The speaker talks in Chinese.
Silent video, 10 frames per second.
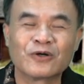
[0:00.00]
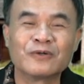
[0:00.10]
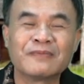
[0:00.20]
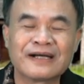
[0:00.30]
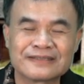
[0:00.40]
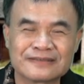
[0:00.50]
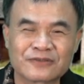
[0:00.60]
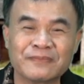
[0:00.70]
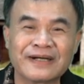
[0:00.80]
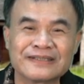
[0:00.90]
公妈
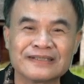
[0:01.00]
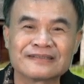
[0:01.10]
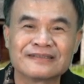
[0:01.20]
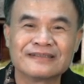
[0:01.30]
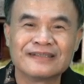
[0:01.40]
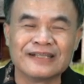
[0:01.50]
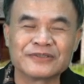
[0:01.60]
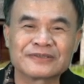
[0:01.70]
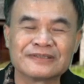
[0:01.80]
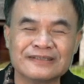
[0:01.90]
公妈厅，也
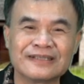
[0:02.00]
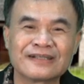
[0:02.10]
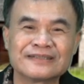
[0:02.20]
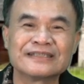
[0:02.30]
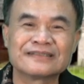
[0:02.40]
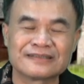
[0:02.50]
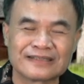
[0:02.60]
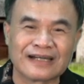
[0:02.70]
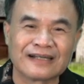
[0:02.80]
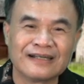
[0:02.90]
就是一定要建祠
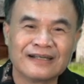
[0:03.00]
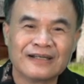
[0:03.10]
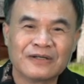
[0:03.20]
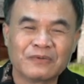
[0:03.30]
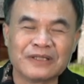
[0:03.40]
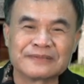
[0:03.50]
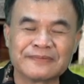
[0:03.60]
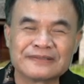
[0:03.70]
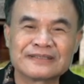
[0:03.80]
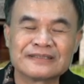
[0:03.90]
堂。为什
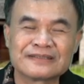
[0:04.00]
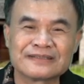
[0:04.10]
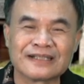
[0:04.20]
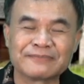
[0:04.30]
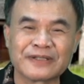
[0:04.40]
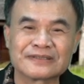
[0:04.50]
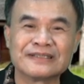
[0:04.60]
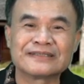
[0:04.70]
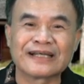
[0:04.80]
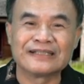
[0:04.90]
么建祠堂？表示
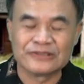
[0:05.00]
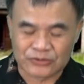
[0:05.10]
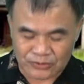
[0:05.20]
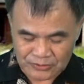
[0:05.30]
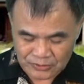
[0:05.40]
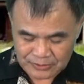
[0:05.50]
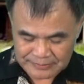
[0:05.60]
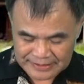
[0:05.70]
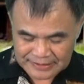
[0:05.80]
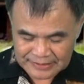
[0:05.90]
你财力雄
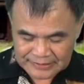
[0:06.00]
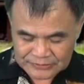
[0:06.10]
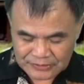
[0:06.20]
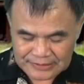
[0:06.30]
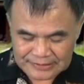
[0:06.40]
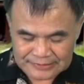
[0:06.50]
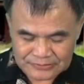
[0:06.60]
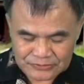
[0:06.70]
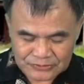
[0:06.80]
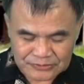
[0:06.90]
厚嘛。所以呢，
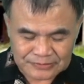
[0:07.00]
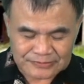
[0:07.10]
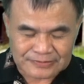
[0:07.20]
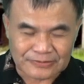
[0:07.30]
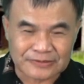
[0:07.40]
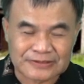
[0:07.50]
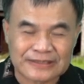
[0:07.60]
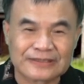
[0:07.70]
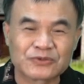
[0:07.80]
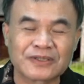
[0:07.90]
就是有
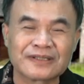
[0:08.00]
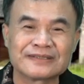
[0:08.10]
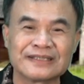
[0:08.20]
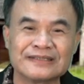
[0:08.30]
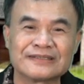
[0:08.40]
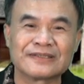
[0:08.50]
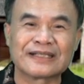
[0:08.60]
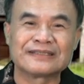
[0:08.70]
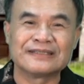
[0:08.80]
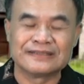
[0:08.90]
些人赚到钱之后，
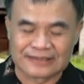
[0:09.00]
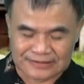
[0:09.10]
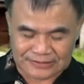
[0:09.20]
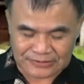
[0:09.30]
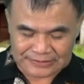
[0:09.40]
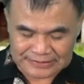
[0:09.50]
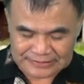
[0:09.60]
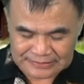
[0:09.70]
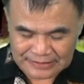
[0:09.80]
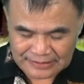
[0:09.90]
他第一件事就建
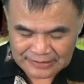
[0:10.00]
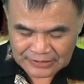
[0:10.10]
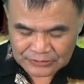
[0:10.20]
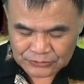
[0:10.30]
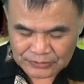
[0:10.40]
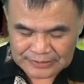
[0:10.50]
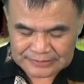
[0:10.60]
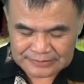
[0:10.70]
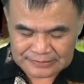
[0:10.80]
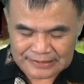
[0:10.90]
祠堂。所以
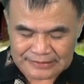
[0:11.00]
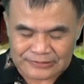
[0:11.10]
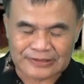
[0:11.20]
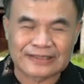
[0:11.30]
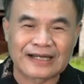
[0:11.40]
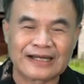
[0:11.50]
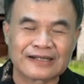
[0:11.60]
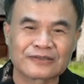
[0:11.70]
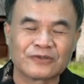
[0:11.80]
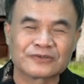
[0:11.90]
祠堂越大，
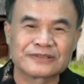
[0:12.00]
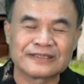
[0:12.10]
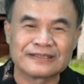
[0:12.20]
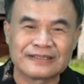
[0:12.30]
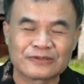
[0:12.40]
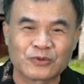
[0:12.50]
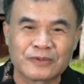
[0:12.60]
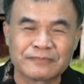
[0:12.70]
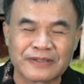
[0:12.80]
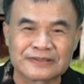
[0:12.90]
公血越
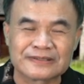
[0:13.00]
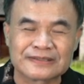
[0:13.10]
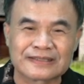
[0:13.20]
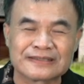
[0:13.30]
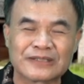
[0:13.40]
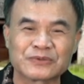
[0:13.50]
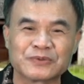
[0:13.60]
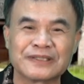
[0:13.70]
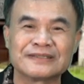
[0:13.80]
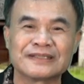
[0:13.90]
多，表示这个家
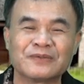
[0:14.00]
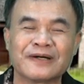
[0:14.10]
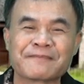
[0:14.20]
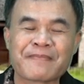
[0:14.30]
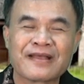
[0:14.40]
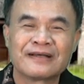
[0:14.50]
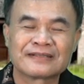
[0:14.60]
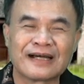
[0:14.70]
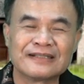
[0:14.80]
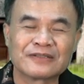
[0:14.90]
族越兴旺。
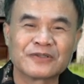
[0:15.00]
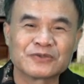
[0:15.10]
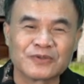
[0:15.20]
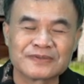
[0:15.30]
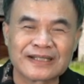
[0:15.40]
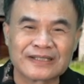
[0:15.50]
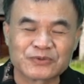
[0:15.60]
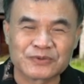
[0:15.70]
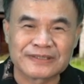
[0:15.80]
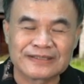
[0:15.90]
它能够容纳的
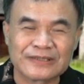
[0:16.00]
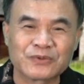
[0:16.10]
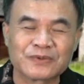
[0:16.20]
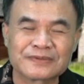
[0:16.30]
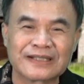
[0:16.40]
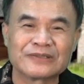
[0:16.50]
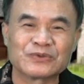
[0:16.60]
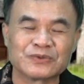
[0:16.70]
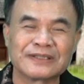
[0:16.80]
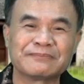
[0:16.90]
祖先越多，它的
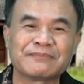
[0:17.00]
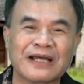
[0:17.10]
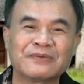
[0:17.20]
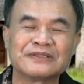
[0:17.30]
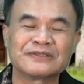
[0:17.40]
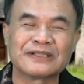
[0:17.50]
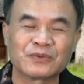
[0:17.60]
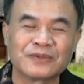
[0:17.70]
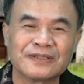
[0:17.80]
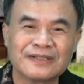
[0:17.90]
祖先牌位就越
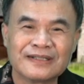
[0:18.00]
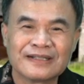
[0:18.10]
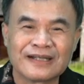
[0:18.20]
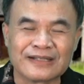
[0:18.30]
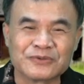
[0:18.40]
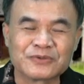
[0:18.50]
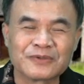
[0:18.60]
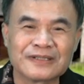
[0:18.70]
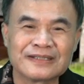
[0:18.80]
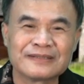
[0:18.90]
多。啊，如
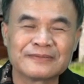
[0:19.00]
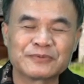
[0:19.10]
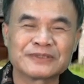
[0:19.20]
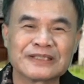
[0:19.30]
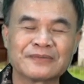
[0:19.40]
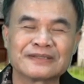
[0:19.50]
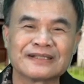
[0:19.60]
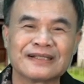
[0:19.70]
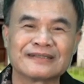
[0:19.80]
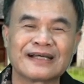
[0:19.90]
果呢不兴旺
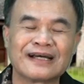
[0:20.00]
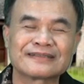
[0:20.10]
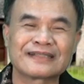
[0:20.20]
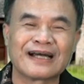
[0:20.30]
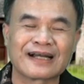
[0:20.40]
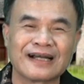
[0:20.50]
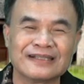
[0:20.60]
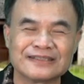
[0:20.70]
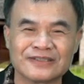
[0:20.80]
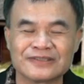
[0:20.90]
的呢，它大
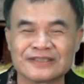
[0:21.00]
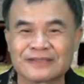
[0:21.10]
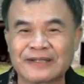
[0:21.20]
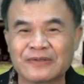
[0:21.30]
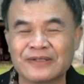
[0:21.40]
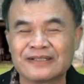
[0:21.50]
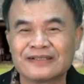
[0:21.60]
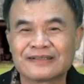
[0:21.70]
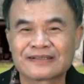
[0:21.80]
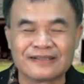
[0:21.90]
概只有几个牌位。
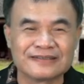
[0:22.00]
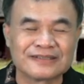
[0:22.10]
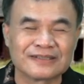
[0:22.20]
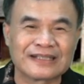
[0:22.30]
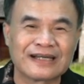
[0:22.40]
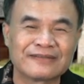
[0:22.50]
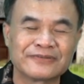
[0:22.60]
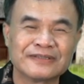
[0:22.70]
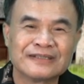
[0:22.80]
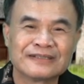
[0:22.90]
可能只有他，
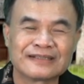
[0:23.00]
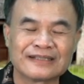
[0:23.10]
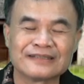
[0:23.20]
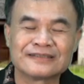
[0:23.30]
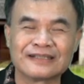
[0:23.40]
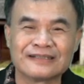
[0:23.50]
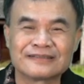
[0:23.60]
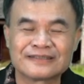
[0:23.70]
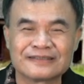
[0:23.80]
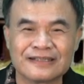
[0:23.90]
他的是
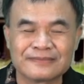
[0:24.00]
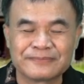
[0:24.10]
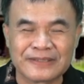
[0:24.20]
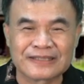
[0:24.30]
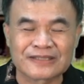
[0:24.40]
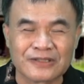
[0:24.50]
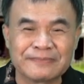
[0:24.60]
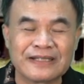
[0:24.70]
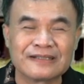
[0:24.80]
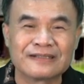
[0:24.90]
呃比他早一
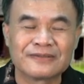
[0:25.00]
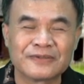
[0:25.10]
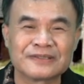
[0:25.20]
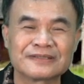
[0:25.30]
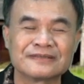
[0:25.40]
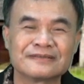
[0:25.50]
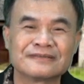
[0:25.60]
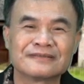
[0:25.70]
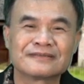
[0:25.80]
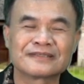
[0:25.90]
辈的，或者是
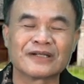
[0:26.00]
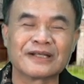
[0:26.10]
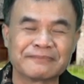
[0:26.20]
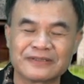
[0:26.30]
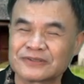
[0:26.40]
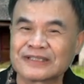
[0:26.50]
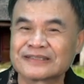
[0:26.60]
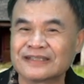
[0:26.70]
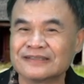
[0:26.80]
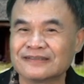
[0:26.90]
早两辈，就这样
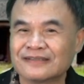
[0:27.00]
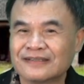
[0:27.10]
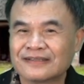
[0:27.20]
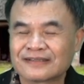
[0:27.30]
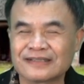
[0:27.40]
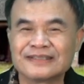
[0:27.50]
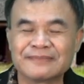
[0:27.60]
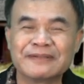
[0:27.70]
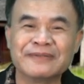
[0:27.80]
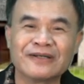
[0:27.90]
子而已。更
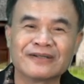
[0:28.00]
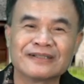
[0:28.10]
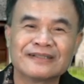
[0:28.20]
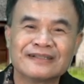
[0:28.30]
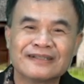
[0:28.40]
前面没有了，